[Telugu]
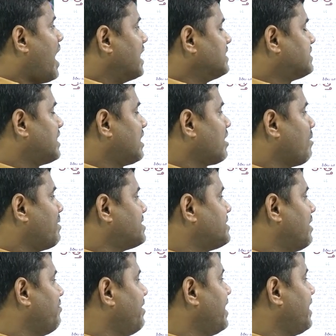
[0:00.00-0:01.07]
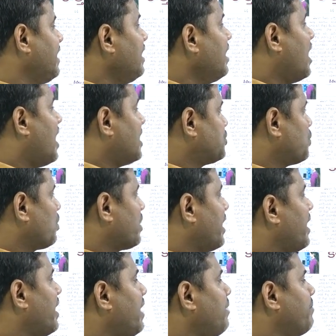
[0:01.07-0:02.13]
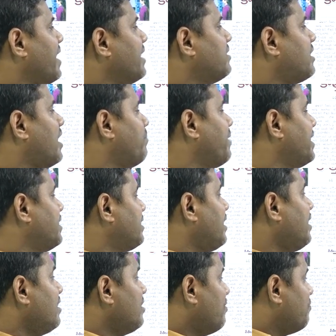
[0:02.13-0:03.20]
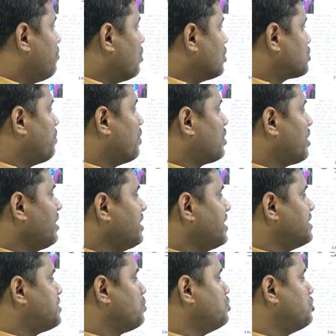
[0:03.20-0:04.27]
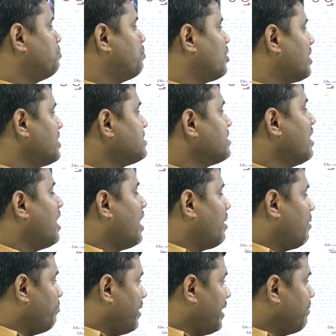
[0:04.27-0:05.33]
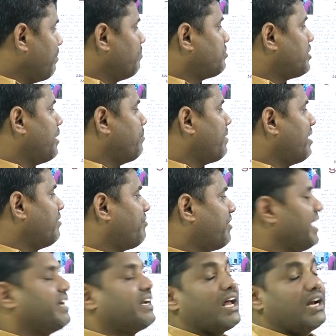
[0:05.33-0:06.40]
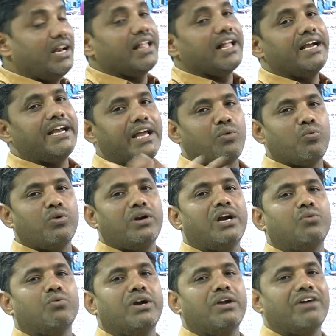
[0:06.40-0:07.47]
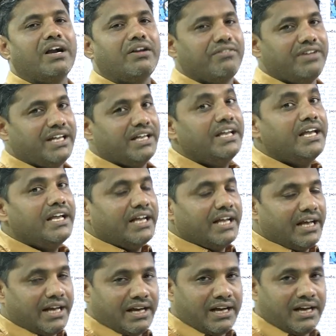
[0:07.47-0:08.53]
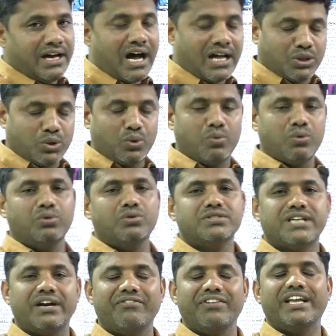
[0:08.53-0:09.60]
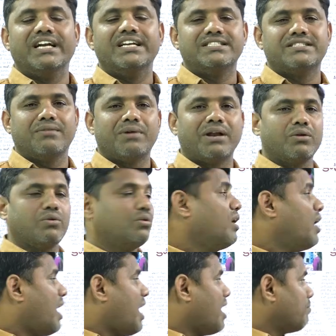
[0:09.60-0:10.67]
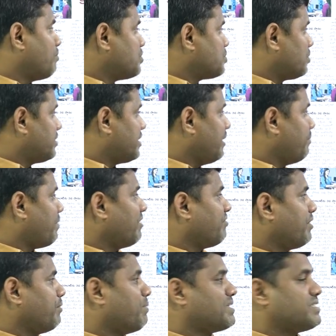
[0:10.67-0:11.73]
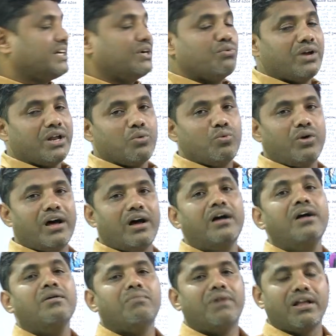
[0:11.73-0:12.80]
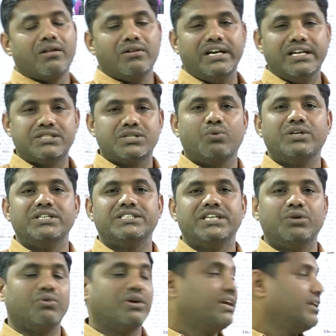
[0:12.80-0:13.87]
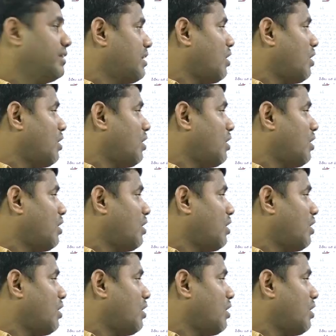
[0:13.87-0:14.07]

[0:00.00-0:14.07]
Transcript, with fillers: ఐషర్ కమర్షియల్ వెహికల్ అశోక్ లేలాండ్ మహీంద్రా అండ్ మహీంద్రా ఫోర్స్ మోటార్ ఇసూజు మోటార్స్ మినిమం త్రీ పాయింట్ ఫైవ్ టన్నుల కంటే ఎక్కువ ఉన్నటువంటి వాటివి ఆ తుక్కు సర్టిఫికేట్ ఇస్తే మనకు ఆల్మోస్ట్ త్రీ పాయింట్ ఫైవ్ పర్సెంట్ వరకు కూడా మనకు డిస్కౌంట్ ఇచ్చేటువంటి